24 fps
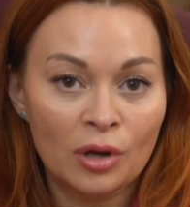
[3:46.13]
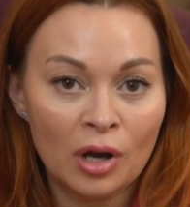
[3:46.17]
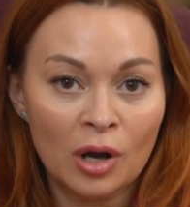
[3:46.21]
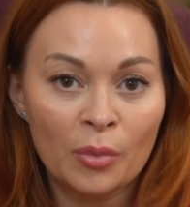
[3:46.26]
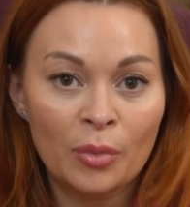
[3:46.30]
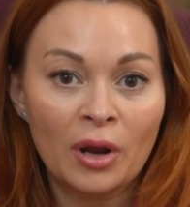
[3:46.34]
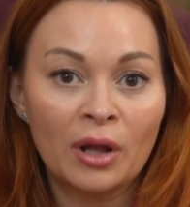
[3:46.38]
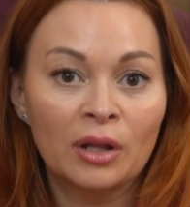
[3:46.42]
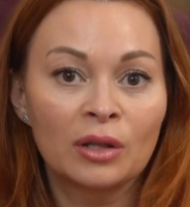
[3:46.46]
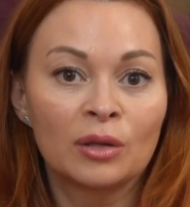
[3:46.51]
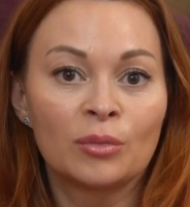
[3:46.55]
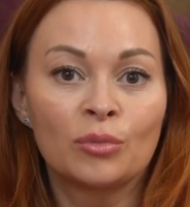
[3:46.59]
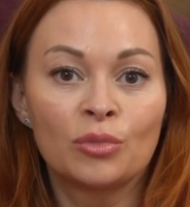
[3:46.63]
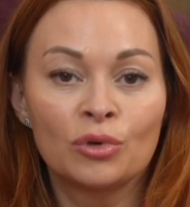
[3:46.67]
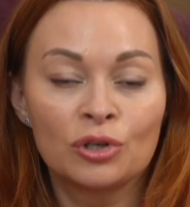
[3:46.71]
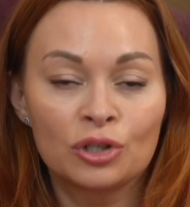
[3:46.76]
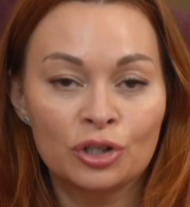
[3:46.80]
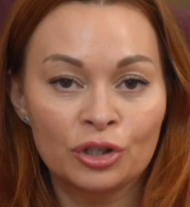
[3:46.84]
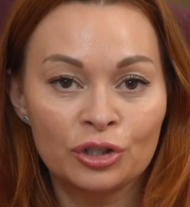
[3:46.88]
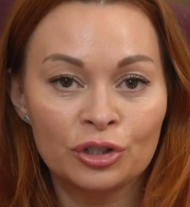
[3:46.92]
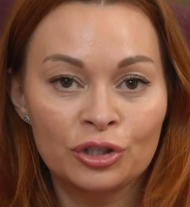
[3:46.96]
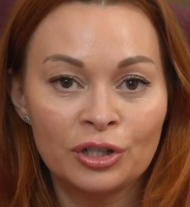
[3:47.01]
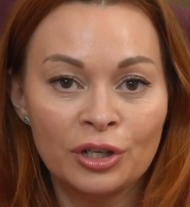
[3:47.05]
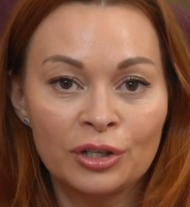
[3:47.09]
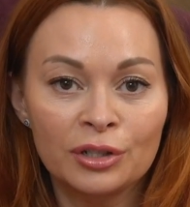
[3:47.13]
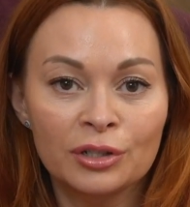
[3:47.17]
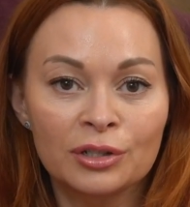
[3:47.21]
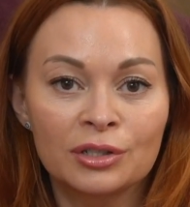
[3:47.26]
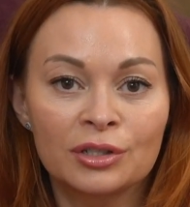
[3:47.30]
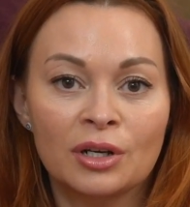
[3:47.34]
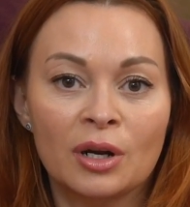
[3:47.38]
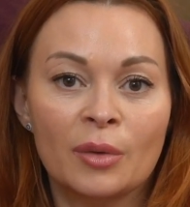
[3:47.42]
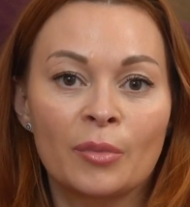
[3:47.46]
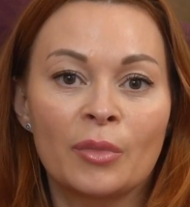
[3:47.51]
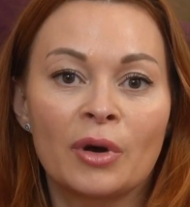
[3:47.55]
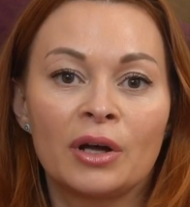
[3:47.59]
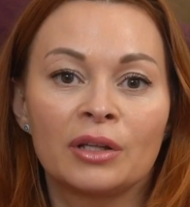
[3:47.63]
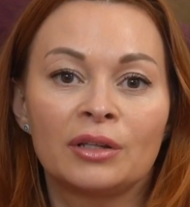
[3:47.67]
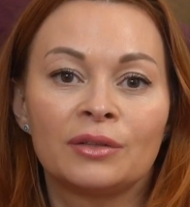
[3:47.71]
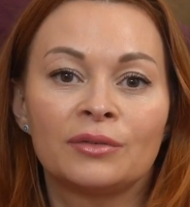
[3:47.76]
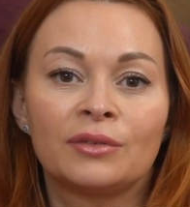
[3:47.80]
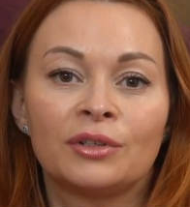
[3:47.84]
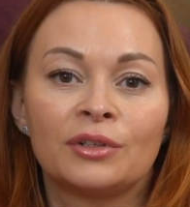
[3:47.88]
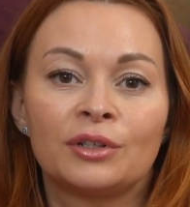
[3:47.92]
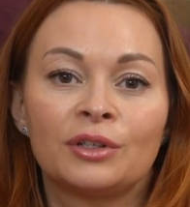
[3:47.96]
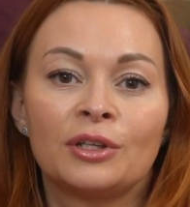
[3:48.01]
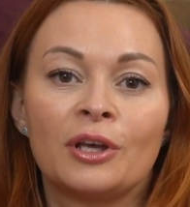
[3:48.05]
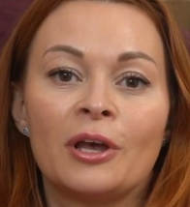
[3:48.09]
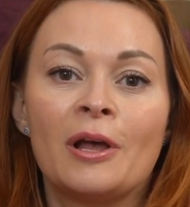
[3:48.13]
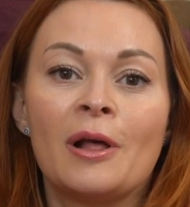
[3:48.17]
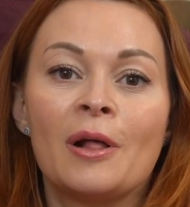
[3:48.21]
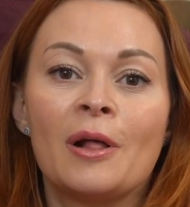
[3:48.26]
как правило, больше денег зарабатывает,